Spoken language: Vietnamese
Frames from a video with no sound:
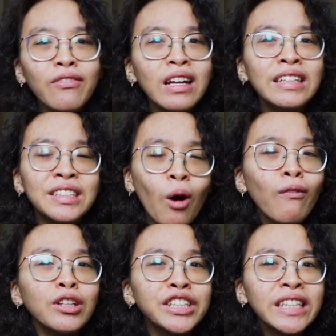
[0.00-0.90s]
đi sâu
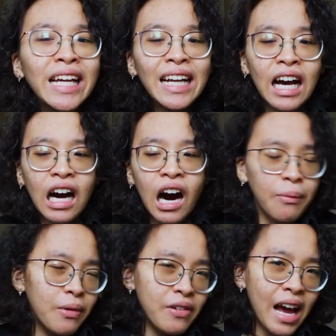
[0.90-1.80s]
vào chi tiết là
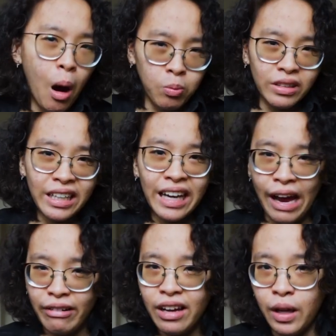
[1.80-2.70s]
mình phải học như thế
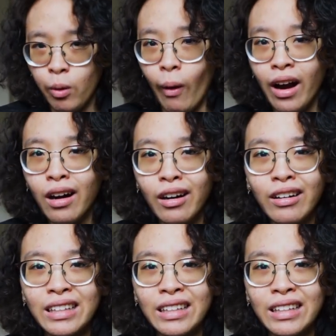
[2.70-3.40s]
nào để hiệu quả hơn,